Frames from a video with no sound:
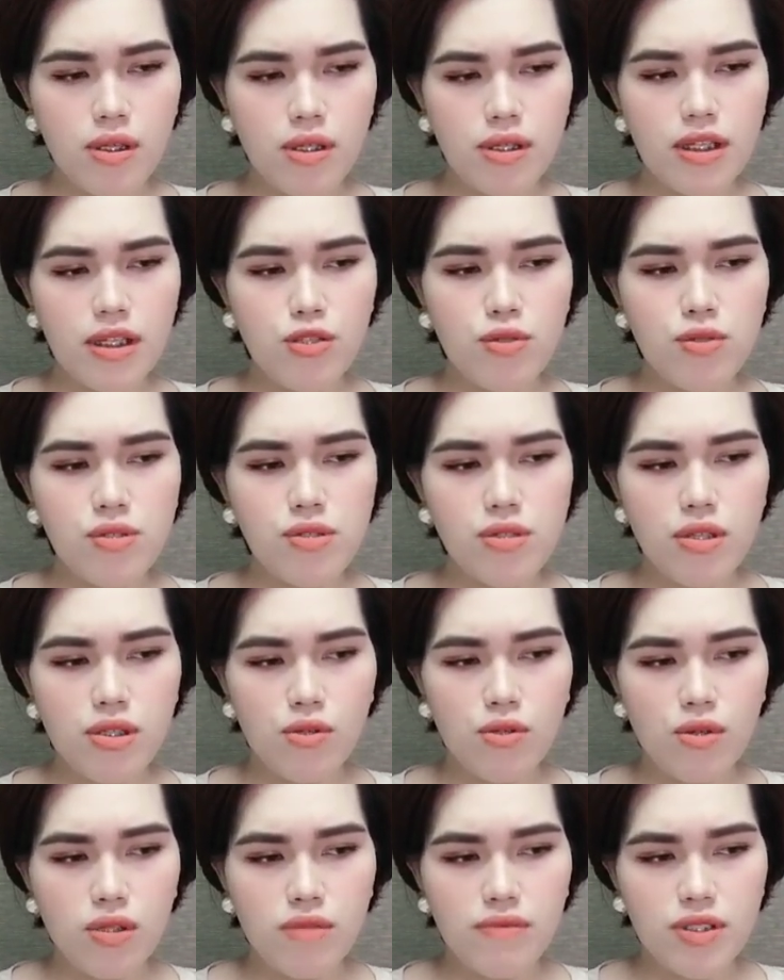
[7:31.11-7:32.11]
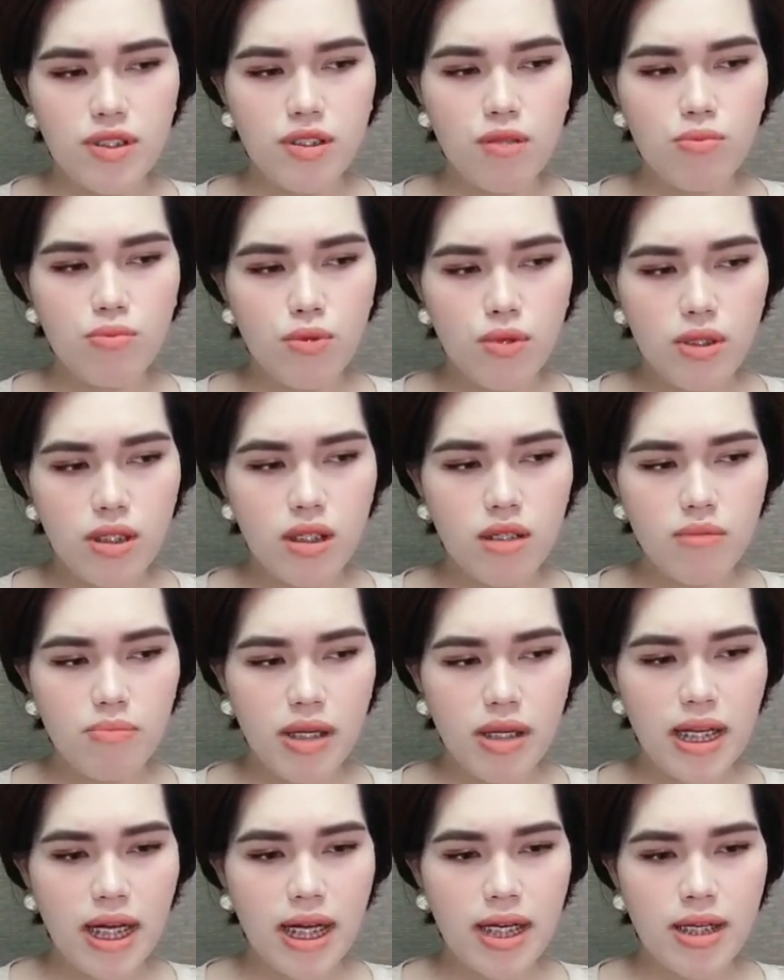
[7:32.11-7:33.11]
để tôi sửa đổi và sống tốt hơn
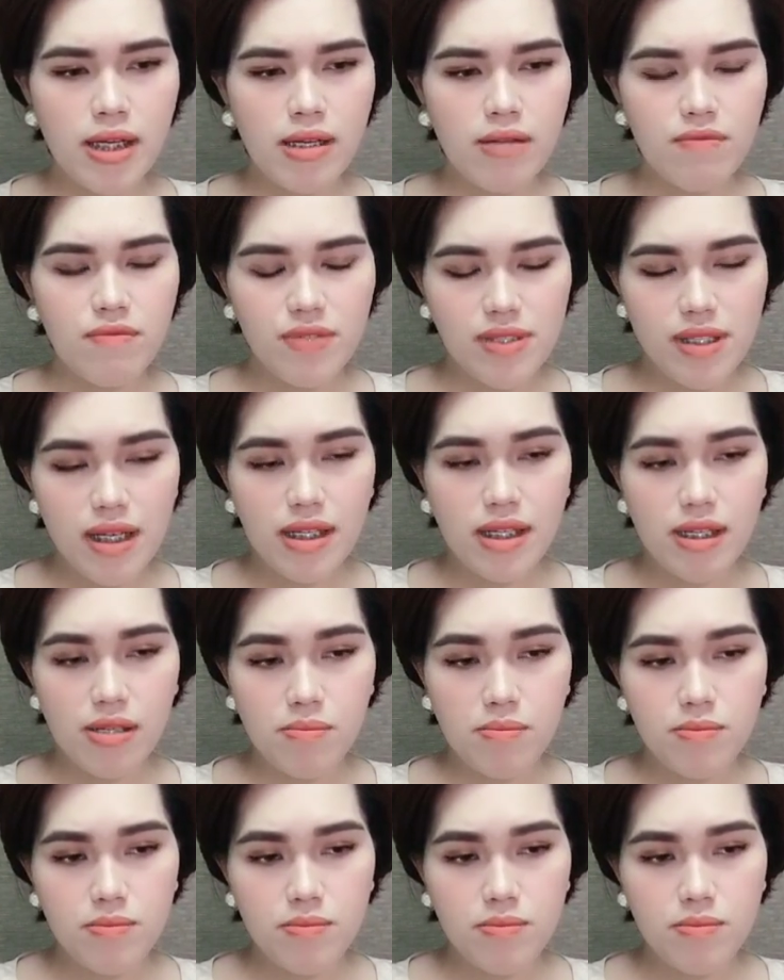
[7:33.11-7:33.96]
bên anh và gia đình.